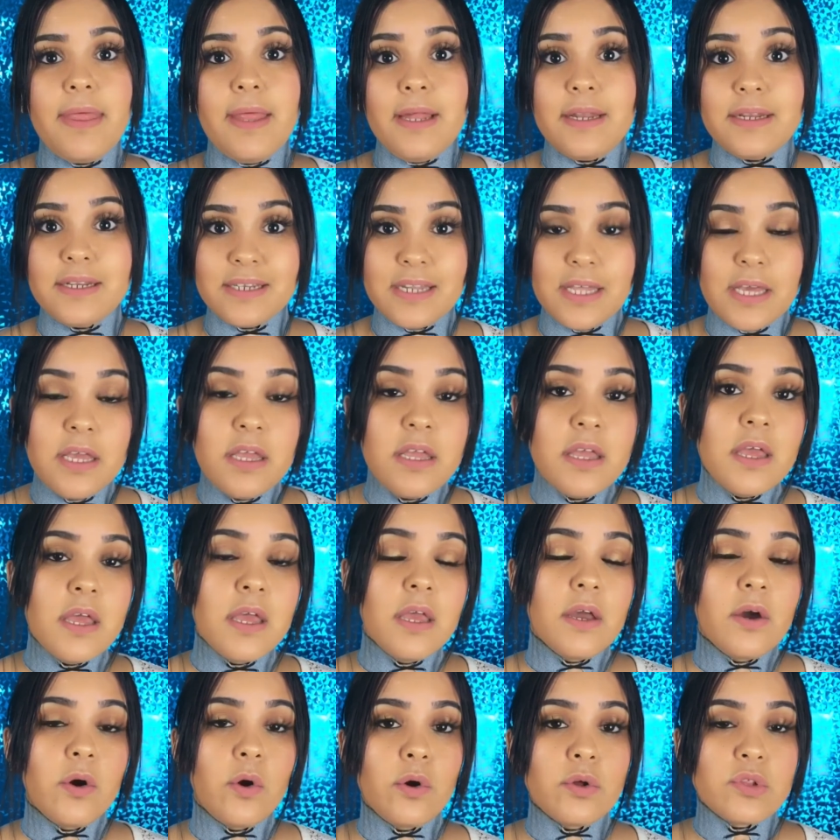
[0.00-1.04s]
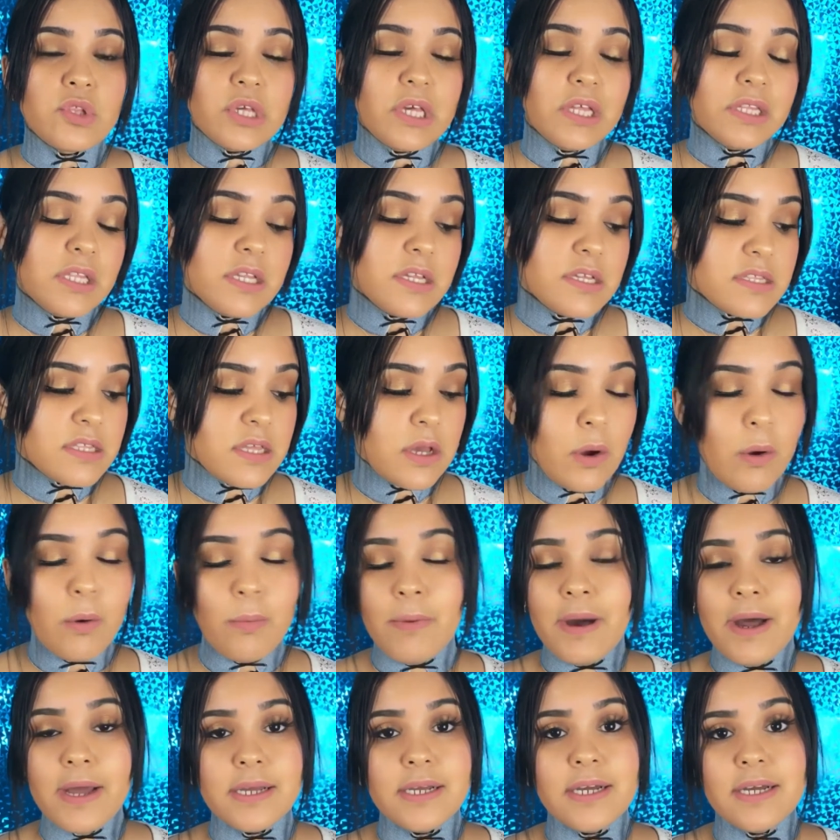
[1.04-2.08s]
de acné o cicatrices o
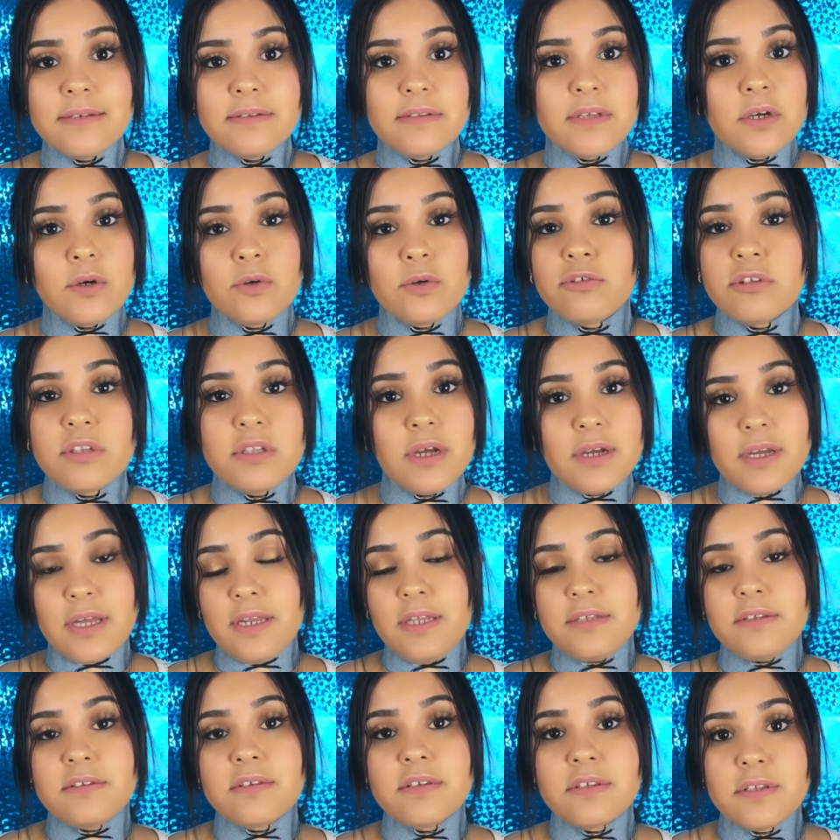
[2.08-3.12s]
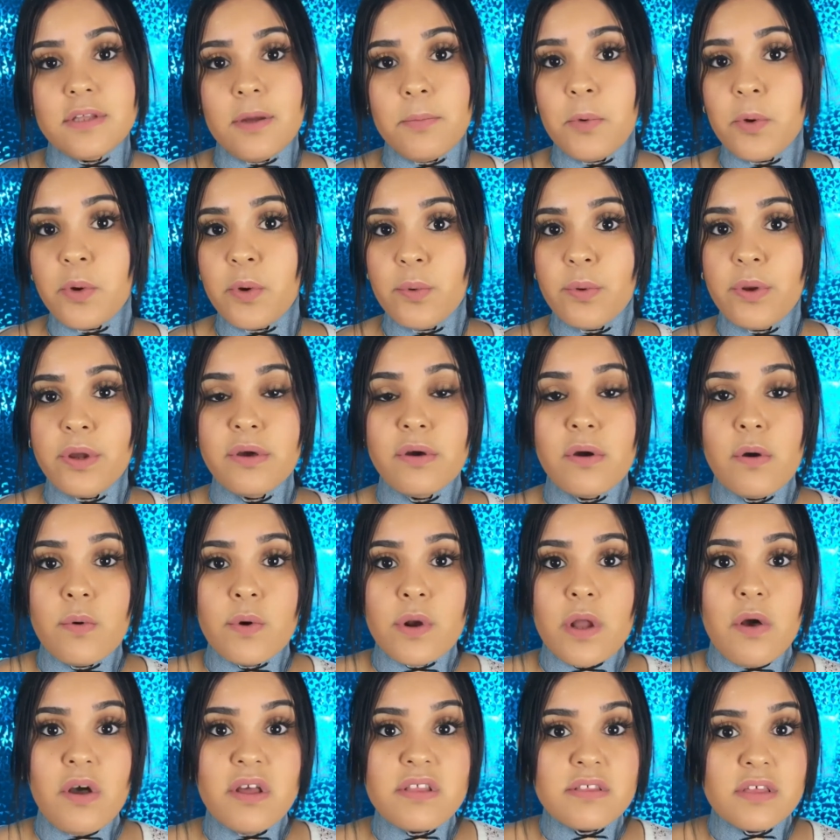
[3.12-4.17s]
marcas, esas cositas que necesitamos cubrir con
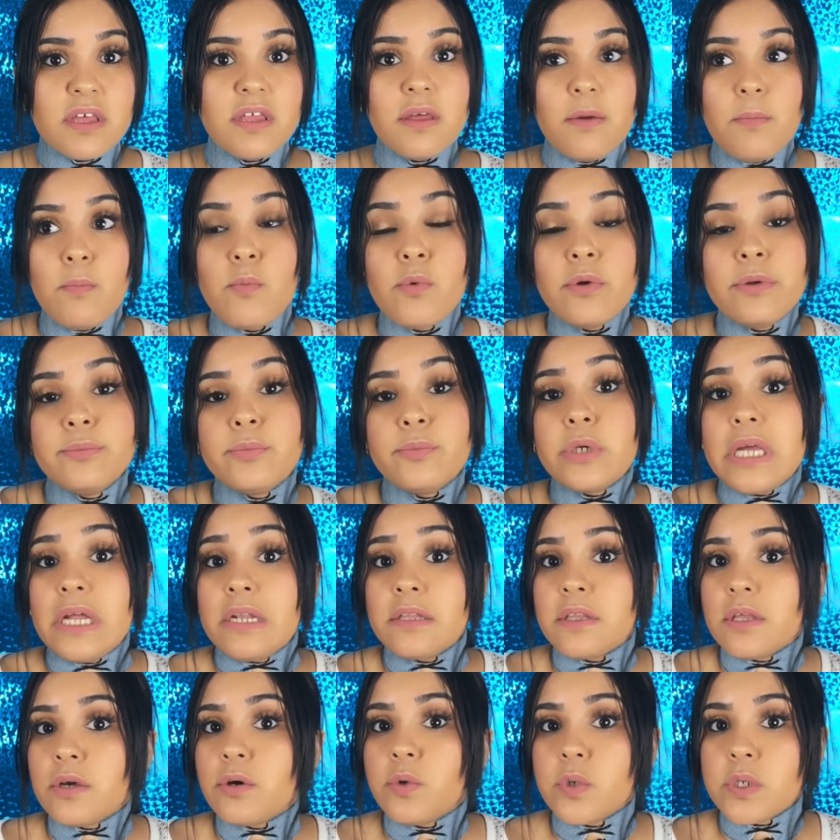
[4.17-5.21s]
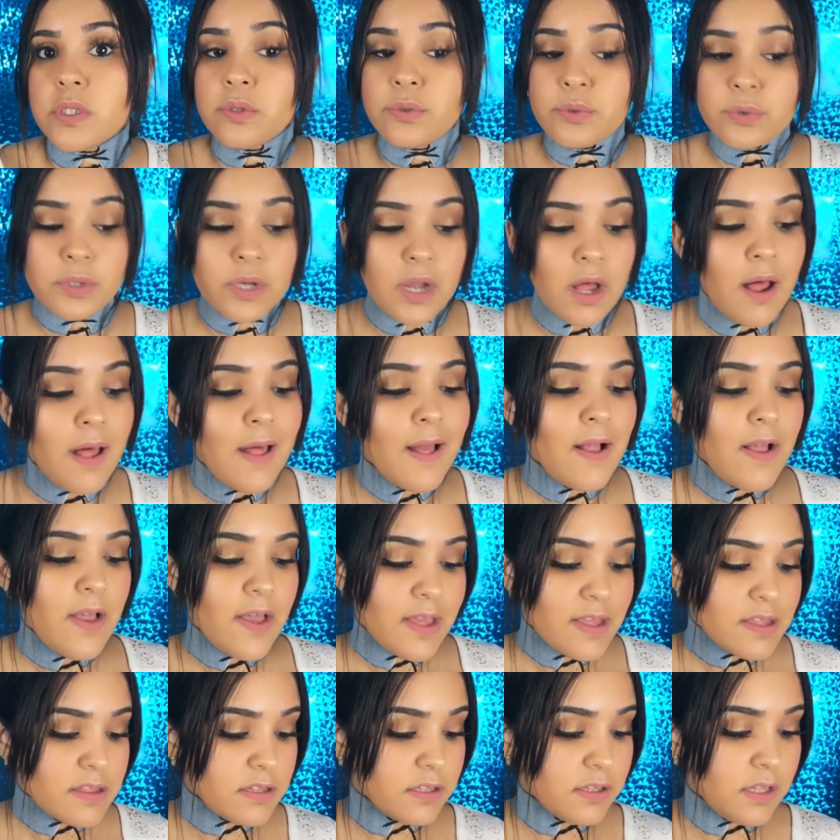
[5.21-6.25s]
una base de muy muy alta cobertura.
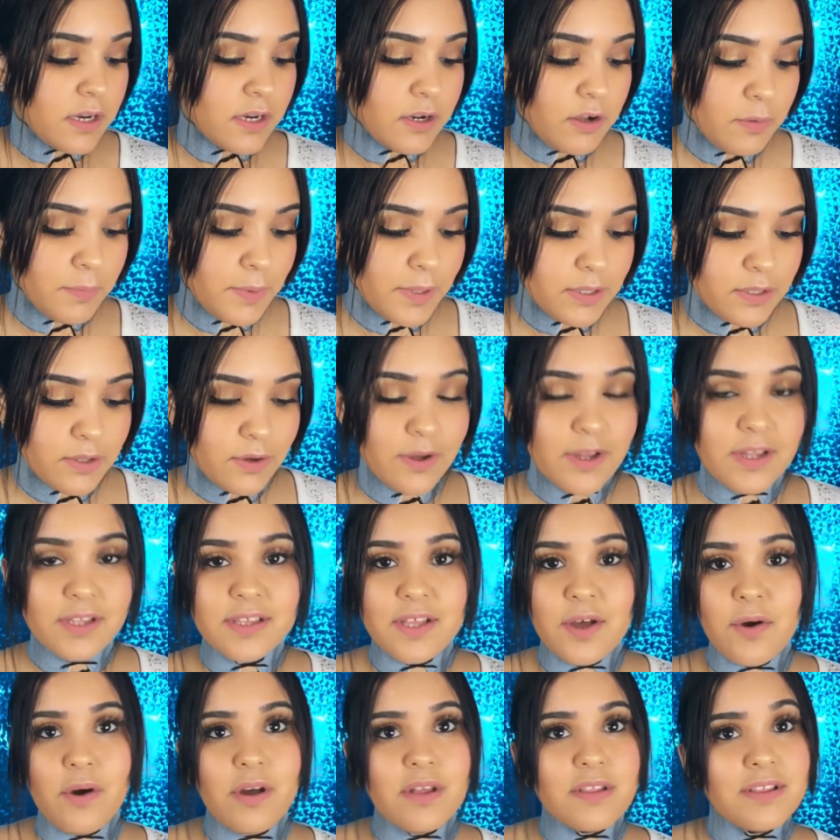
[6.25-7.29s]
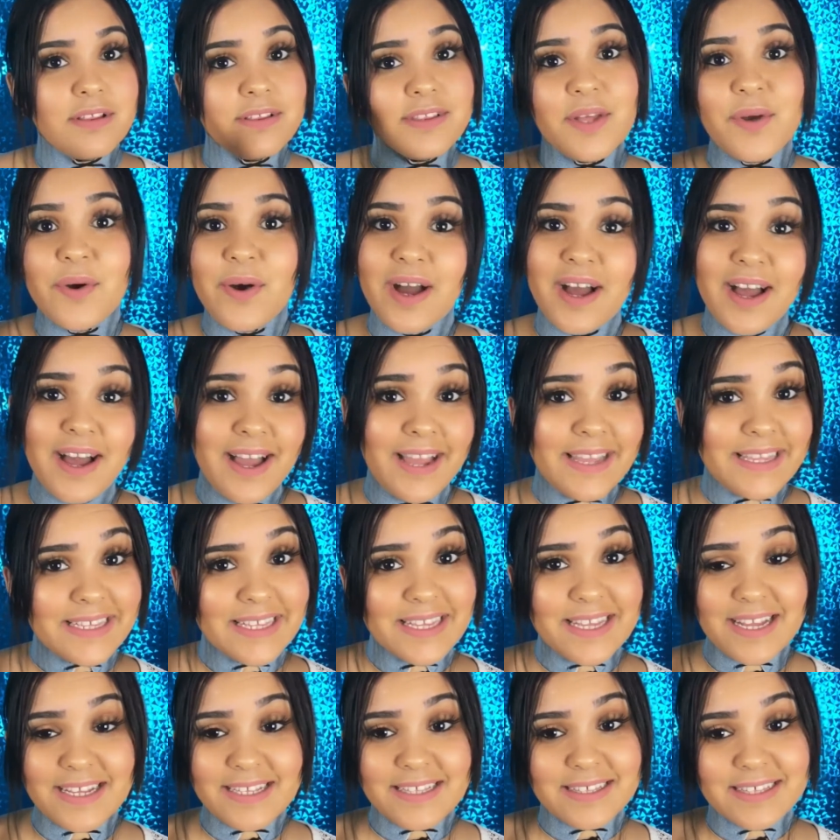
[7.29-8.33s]
sí te recomiendo esta base, te va a
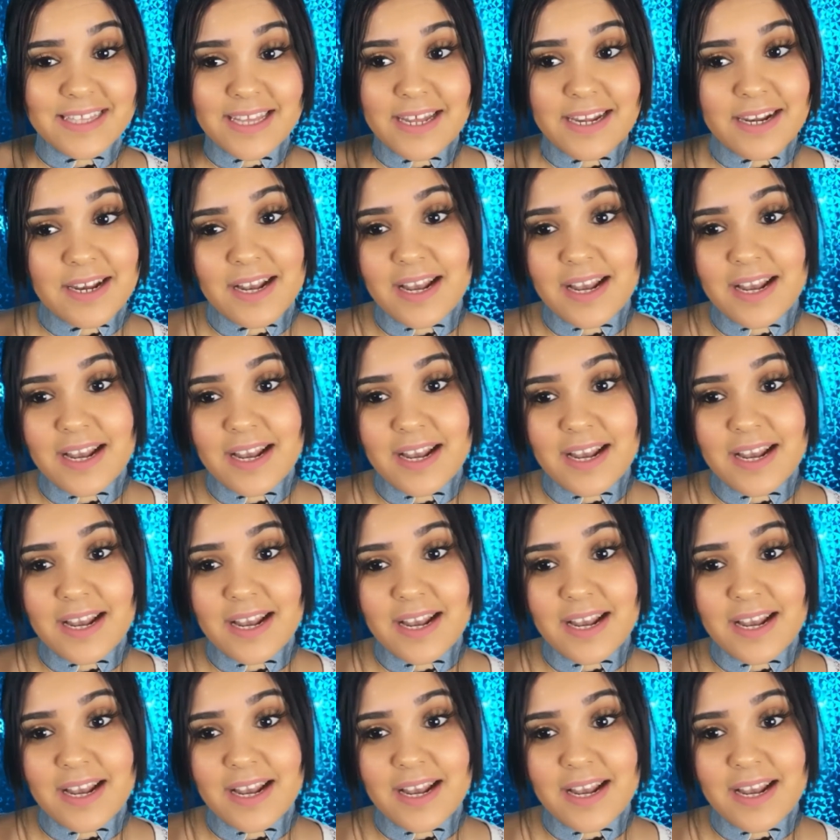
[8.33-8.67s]
encantar.